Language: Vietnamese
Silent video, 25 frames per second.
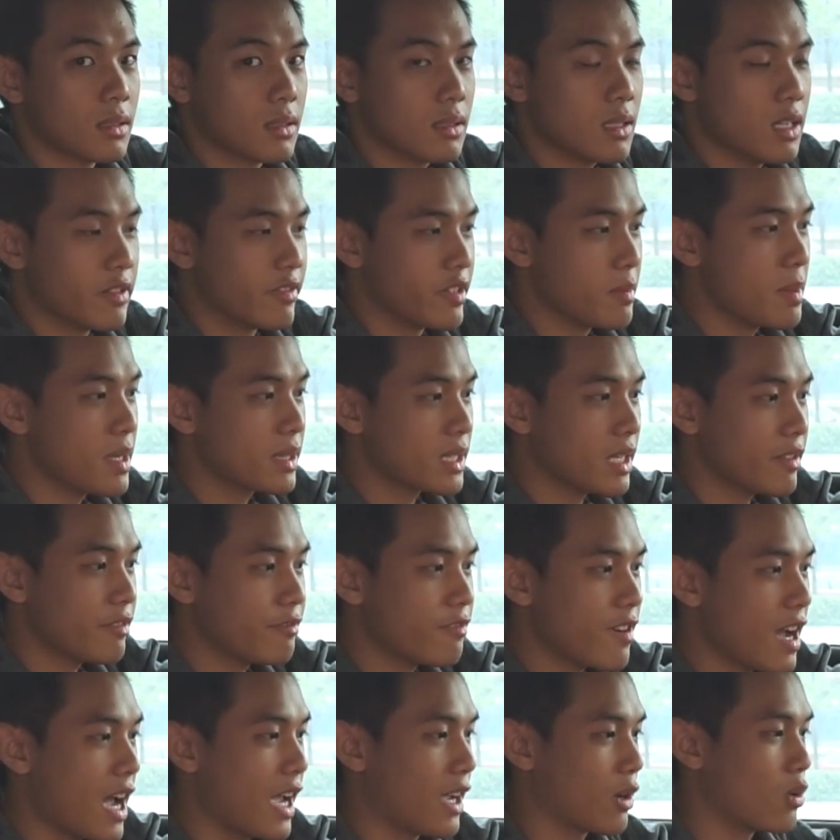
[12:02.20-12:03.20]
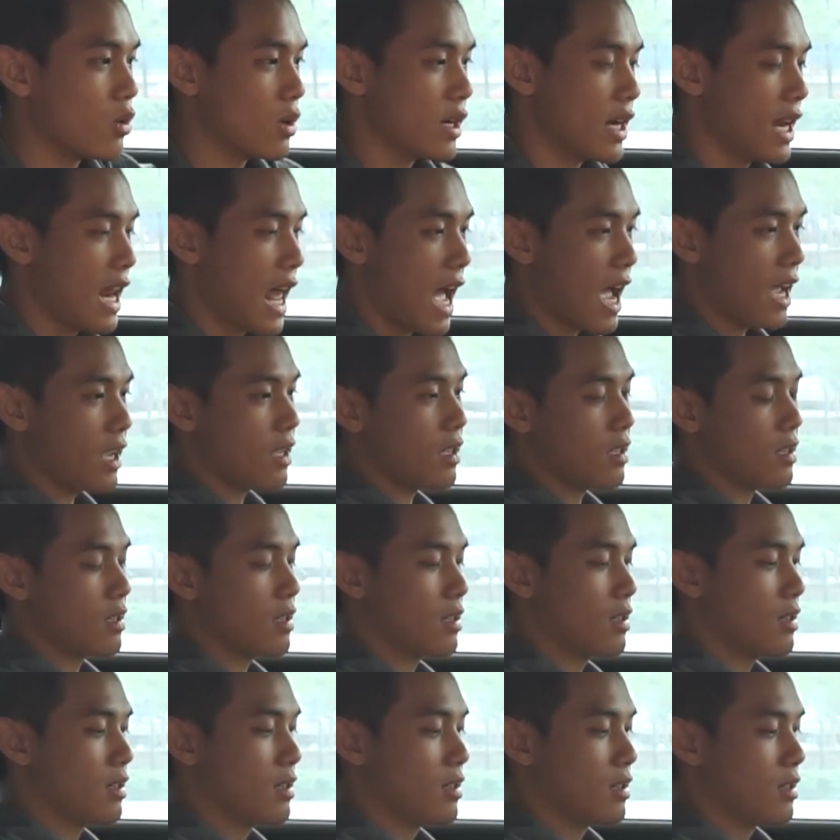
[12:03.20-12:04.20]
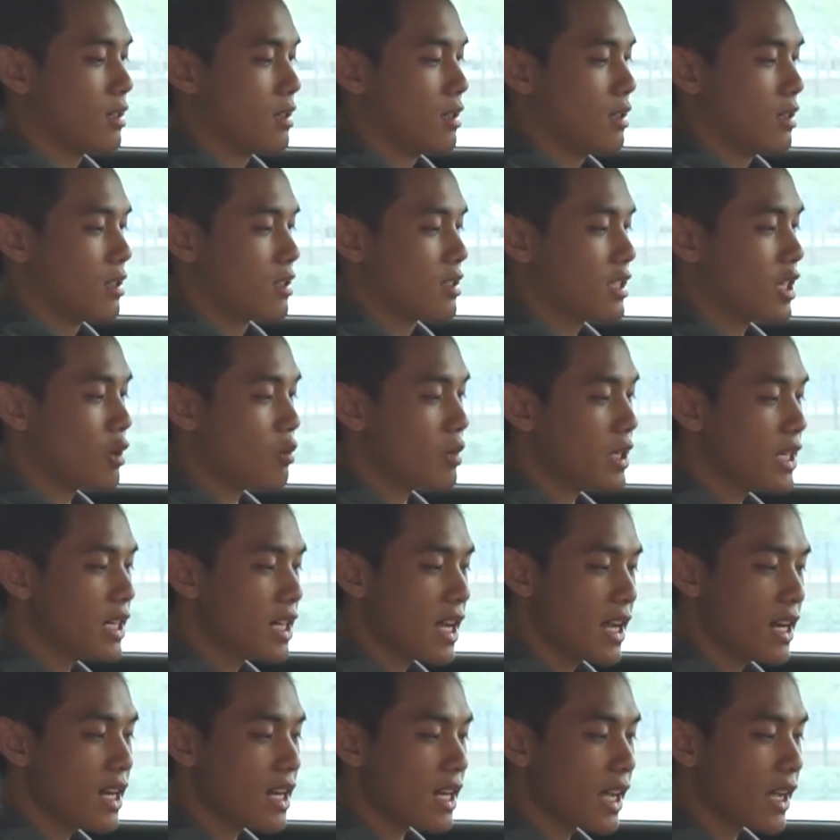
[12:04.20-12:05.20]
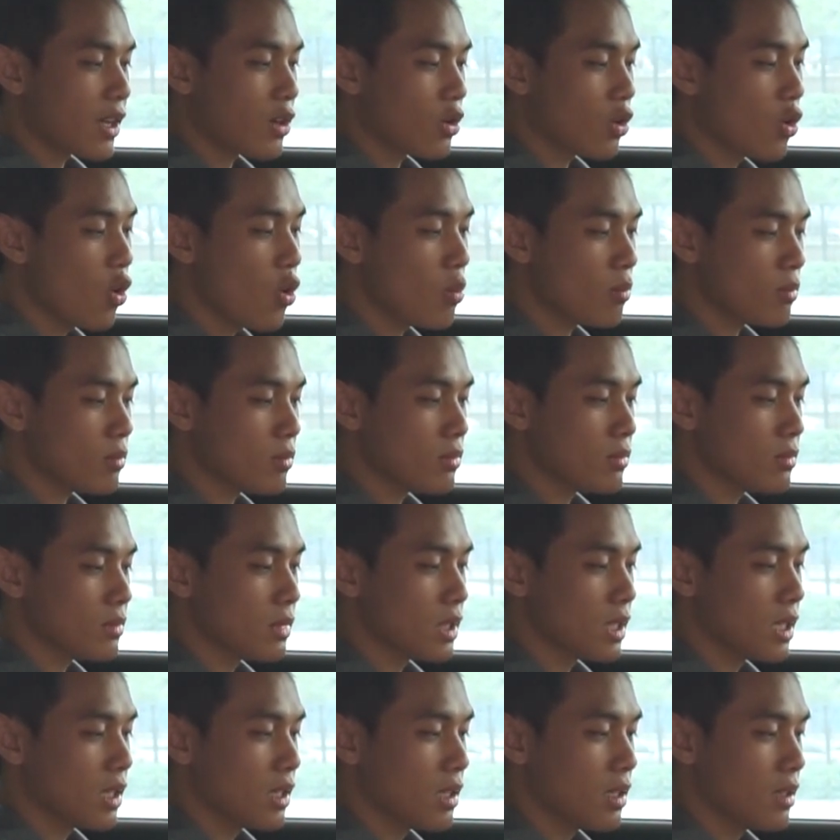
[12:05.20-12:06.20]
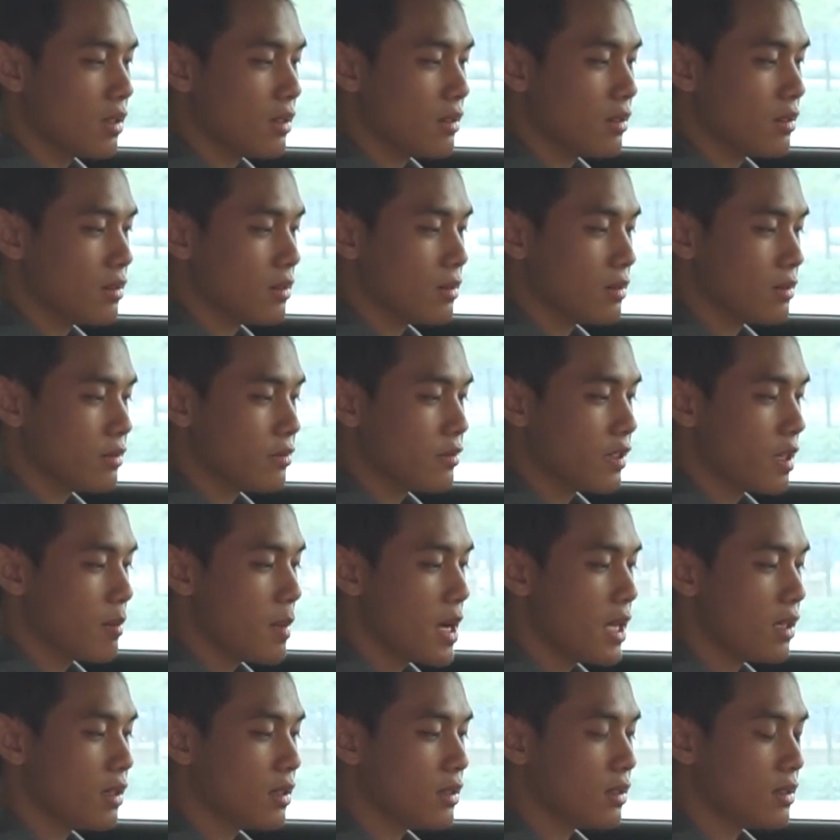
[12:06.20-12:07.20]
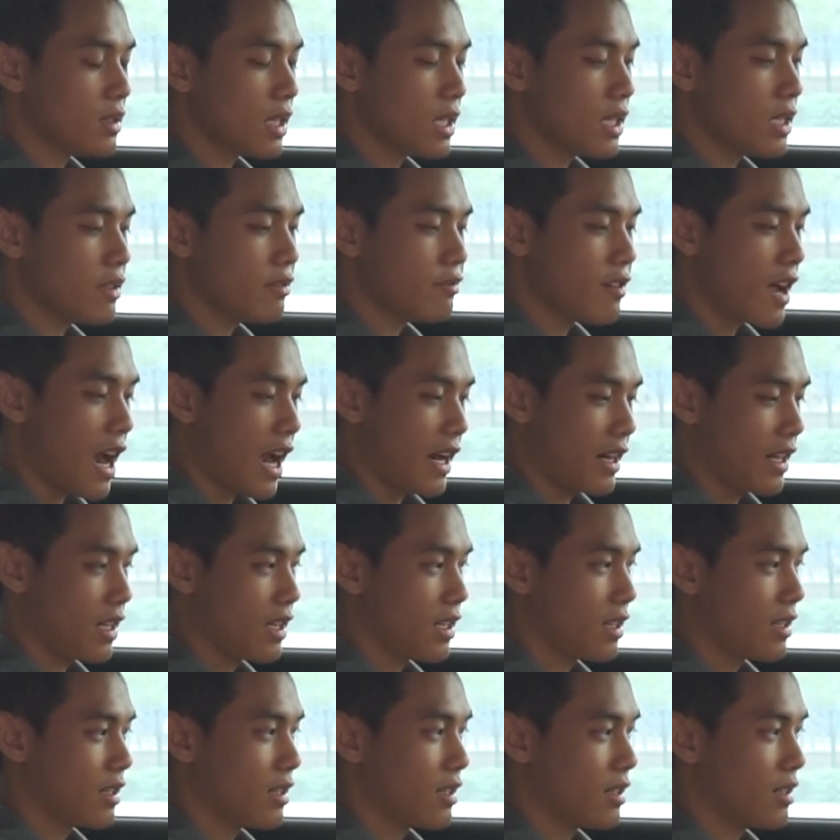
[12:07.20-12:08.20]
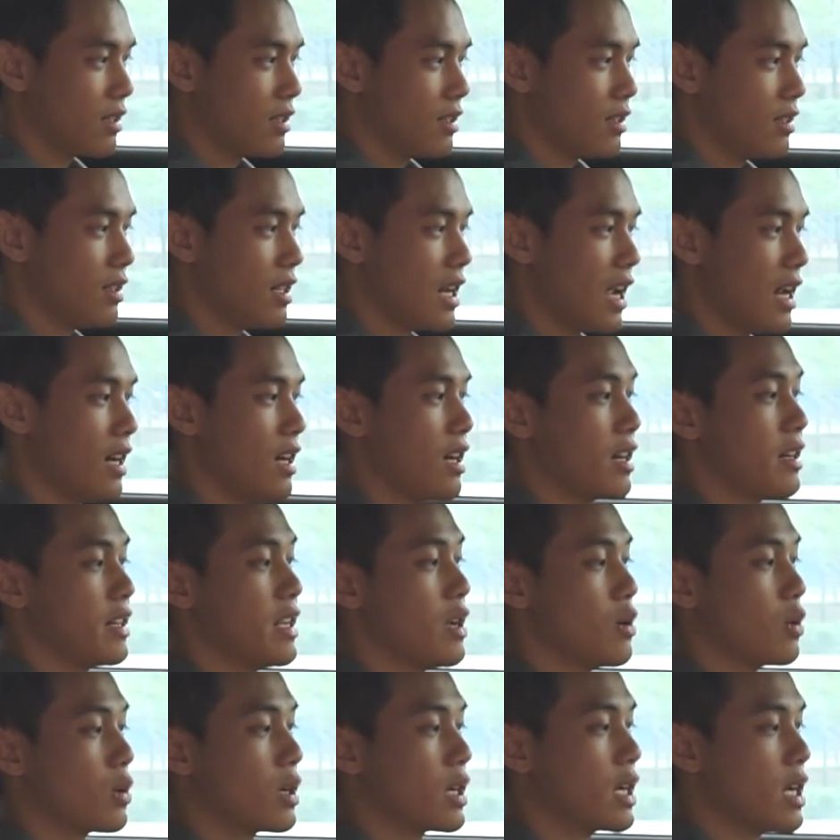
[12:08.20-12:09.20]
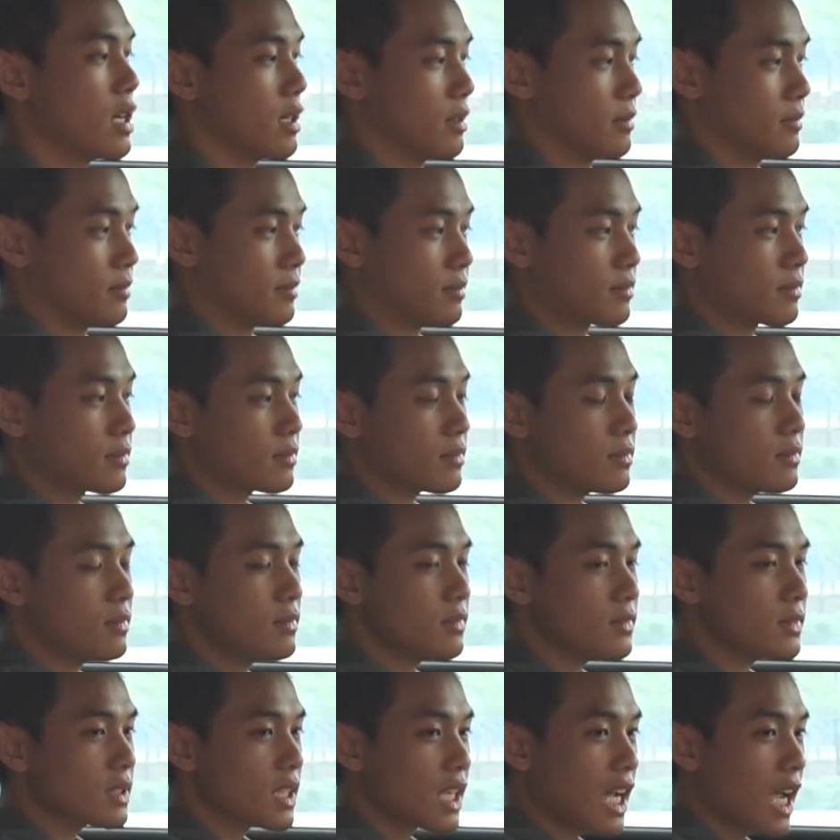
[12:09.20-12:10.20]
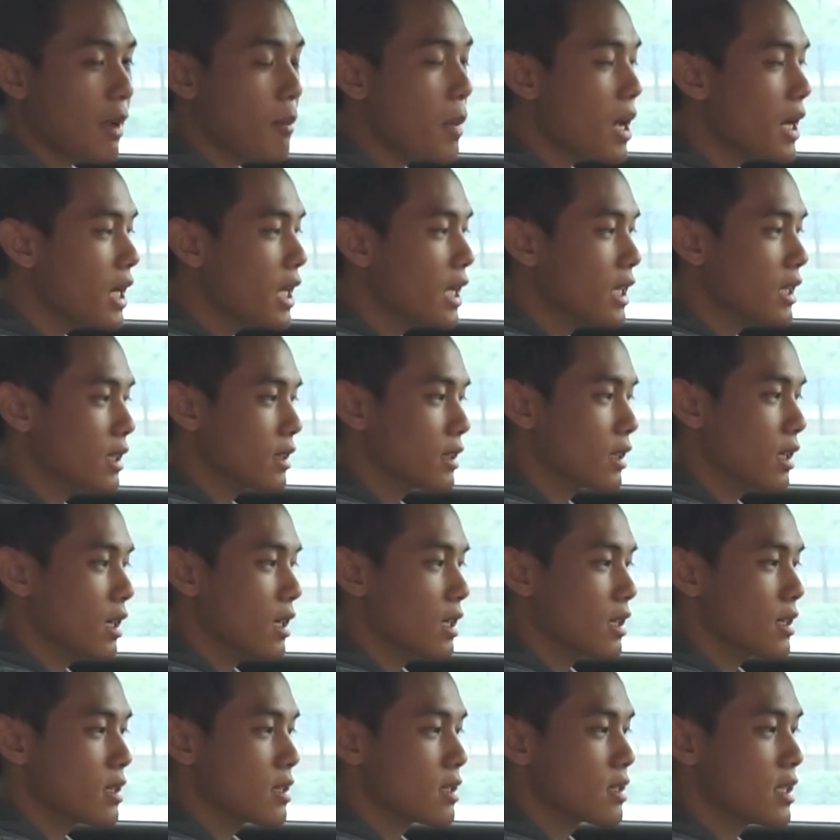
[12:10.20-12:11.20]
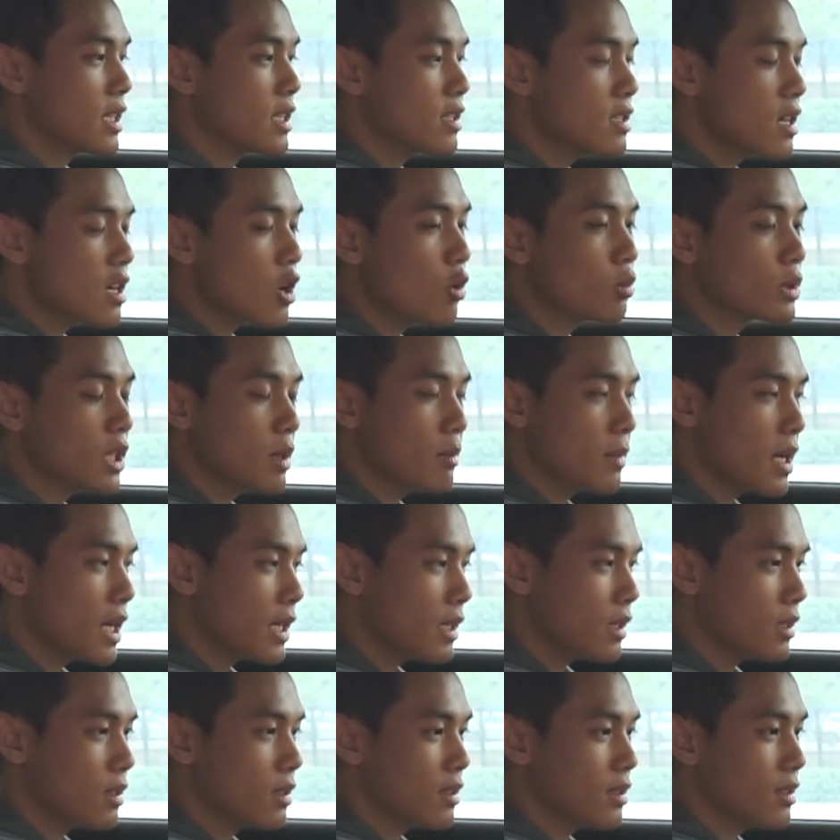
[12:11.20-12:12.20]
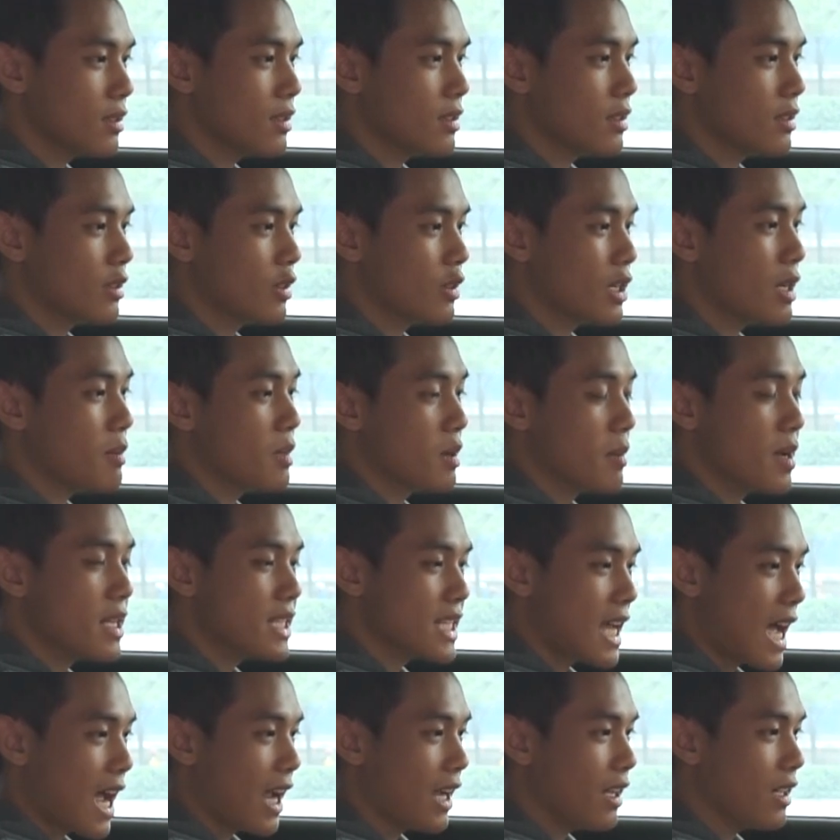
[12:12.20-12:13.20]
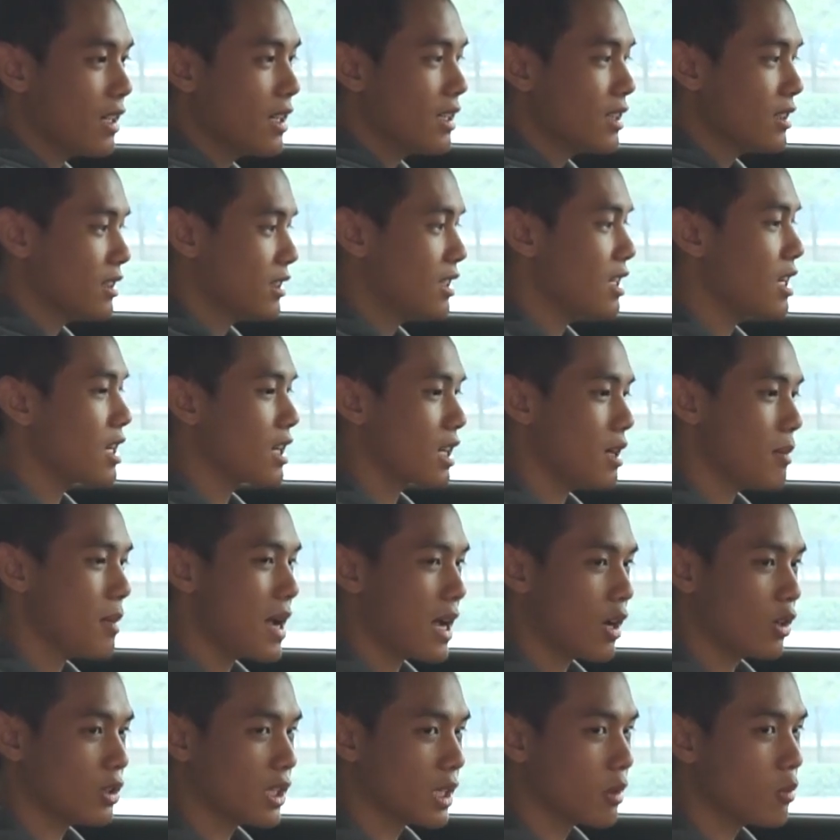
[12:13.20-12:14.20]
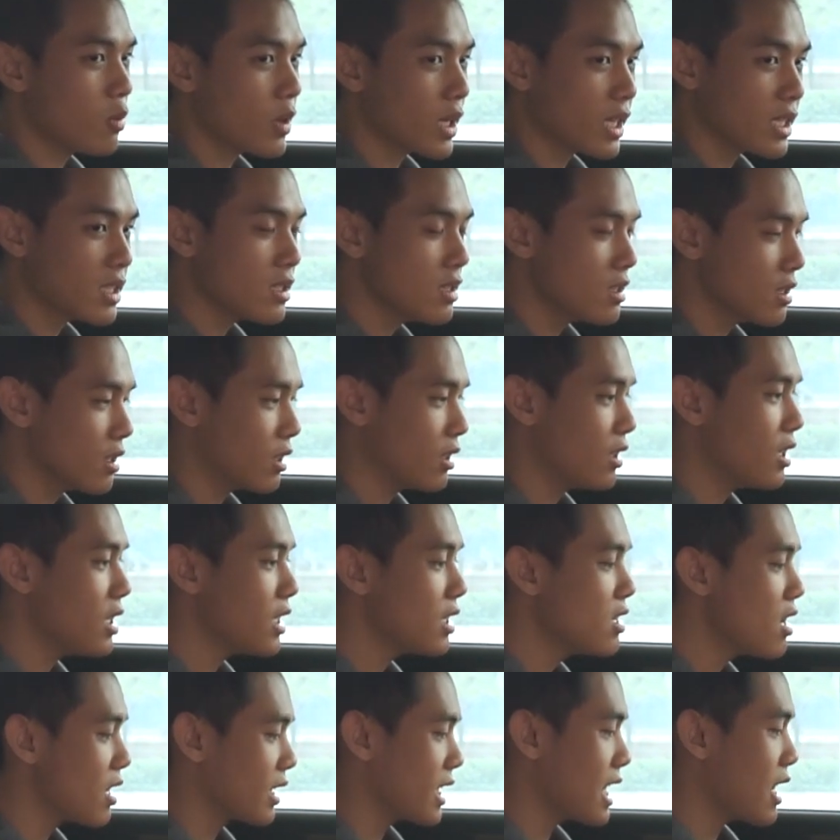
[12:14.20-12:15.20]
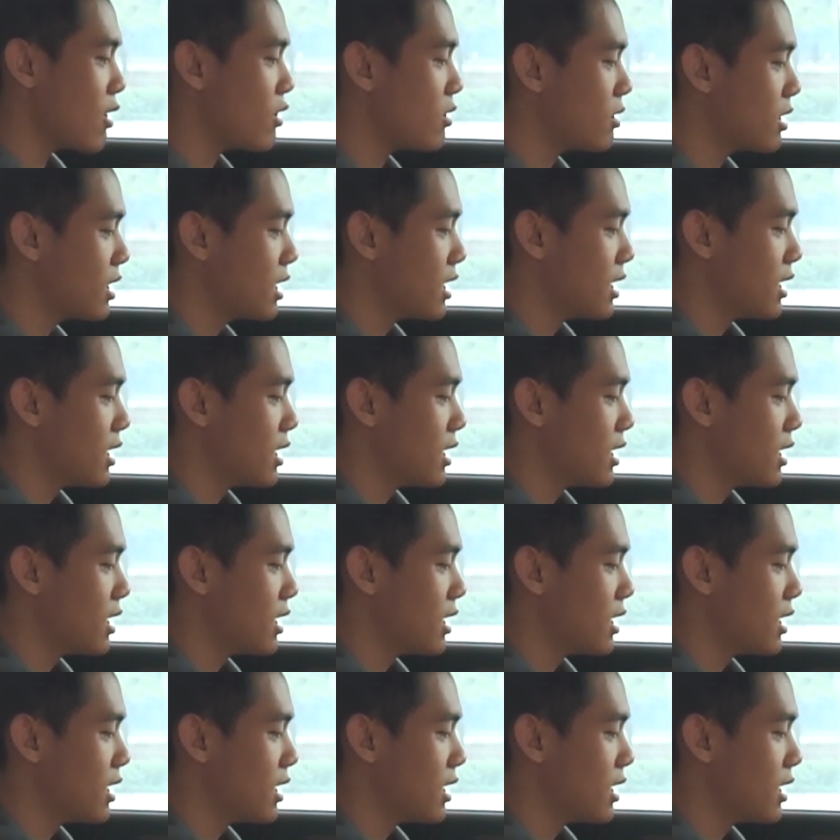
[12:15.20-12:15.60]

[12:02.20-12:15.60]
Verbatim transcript: ở phía bên tay phải của người lái trong khi đấy là cái cụm uh, phía bên tay phải này lại là điều khiển cái màn hình uh, chính giữa công tơ mét nó nằm ở bên trái tức là các bạn có thấy một cái sự là hơi ngược nhau không